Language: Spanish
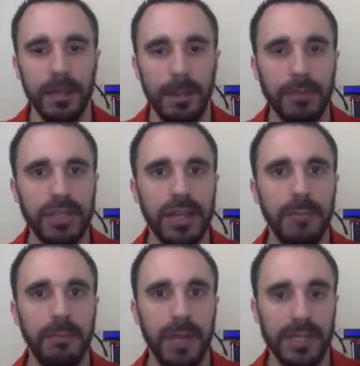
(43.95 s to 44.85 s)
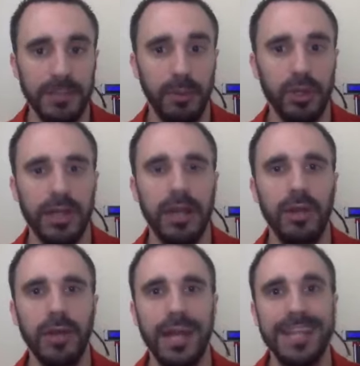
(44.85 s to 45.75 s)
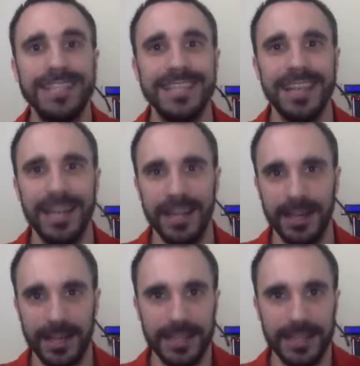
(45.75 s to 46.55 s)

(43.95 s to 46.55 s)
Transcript: vamos a, a exportarlo en STL,